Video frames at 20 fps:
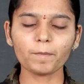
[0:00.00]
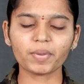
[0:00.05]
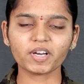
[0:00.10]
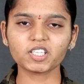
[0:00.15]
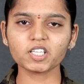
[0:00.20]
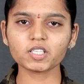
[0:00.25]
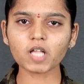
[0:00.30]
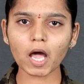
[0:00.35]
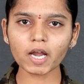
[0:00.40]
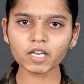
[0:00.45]

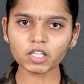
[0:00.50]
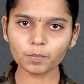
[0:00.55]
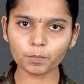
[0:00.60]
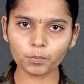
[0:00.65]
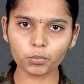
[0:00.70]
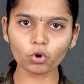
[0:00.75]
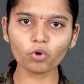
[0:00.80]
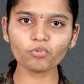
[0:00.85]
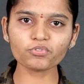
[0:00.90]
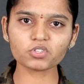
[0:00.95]
ప్రతిదానికి
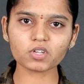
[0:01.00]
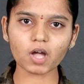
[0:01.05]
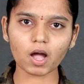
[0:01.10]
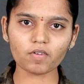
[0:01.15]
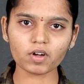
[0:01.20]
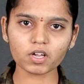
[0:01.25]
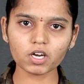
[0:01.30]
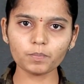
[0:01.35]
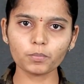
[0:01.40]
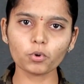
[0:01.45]
ప్రూఫ్స్
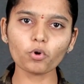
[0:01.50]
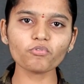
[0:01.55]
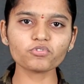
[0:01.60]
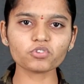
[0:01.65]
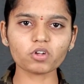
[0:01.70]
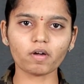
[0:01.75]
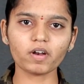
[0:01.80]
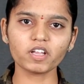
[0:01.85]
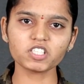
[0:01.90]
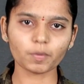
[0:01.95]
కావాలి
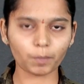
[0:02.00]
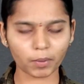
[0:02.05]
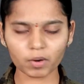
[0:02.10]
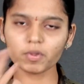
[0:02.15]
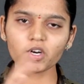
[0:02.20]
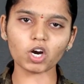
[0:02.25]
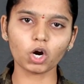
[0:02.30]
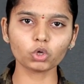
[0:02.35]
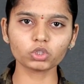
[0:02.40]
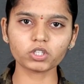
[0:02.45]
ప్రూఫ్స్ కావాలని
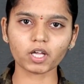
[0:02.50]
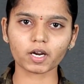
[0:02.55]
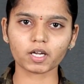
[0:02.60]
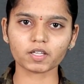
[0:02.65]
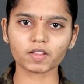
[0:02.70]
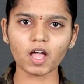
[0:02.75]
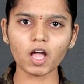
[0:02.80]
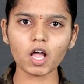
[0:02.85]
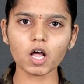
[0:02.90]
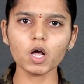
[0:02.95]
చెప్పని మీరు అడుగుతారు
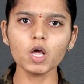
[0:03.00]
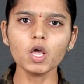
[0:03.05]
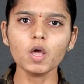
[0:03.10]
కదా